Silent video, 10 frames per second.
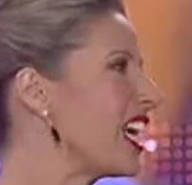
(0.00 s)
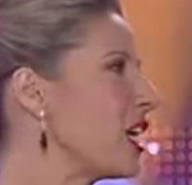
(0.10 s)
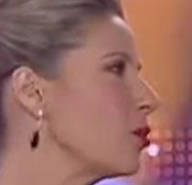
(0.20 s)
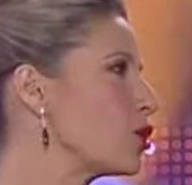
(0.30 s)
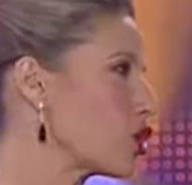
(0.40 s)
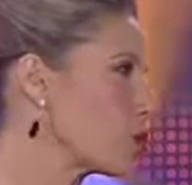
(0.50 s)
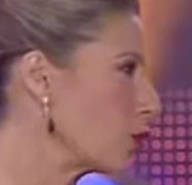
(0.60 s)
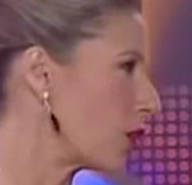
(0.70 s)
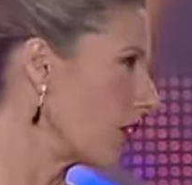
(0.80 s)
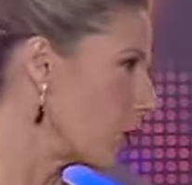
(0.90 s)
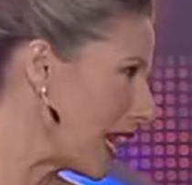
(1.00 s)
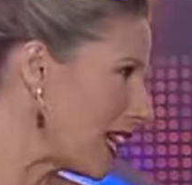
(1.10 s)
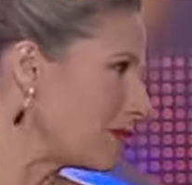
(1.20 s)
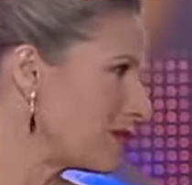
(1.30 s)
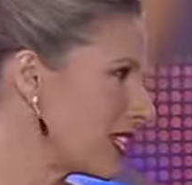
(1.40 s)
y mucho 2.0, ¿vale?
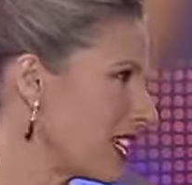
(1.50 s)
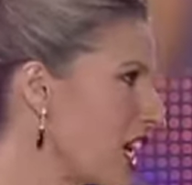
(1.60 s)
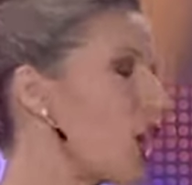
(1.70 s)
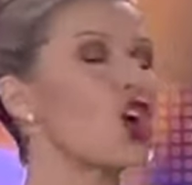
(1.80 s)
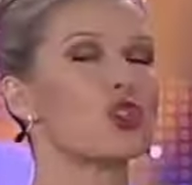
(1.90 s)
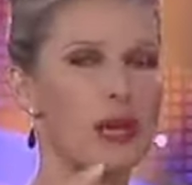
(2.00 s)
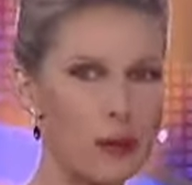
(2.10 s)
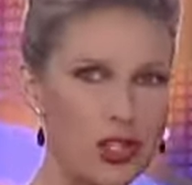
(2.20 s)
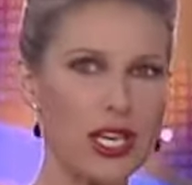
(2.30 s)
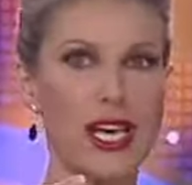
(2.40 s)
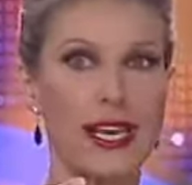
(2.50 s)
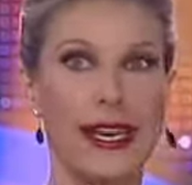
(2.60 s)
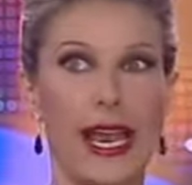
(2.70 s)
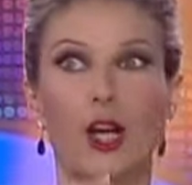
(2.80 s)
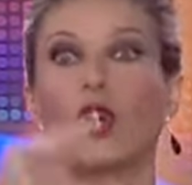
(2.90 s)
Pues sí. Nos vemos
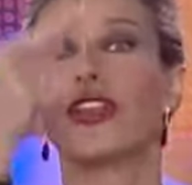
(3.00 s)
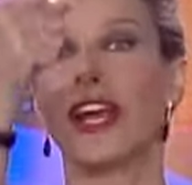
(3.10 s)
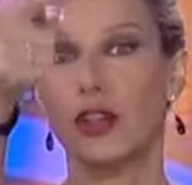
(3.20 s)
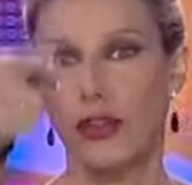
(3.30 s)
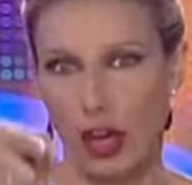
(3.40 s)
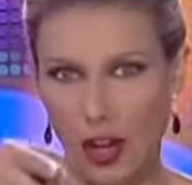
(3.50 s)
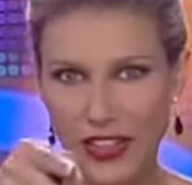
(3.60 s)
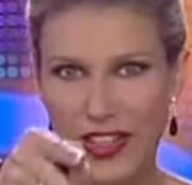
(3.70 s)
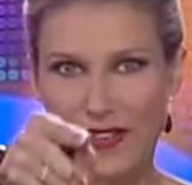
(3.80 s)
en el concierto del 11 de